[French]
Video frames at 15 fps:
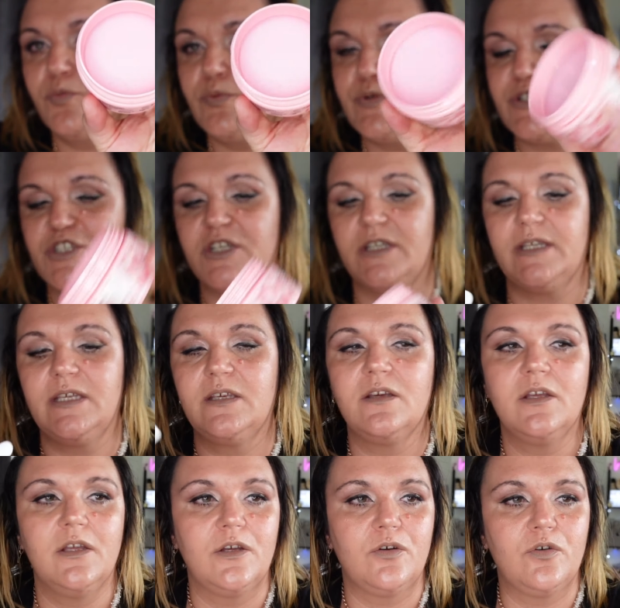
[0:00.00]
plus hygiénique
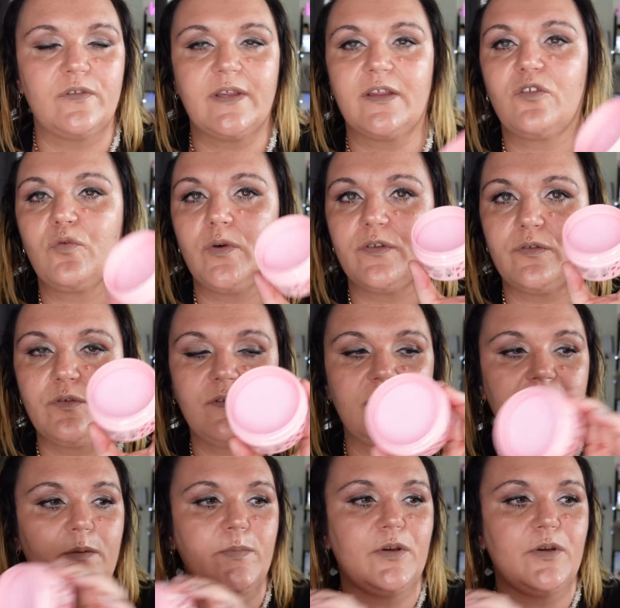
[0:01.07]
que ça soit ceci,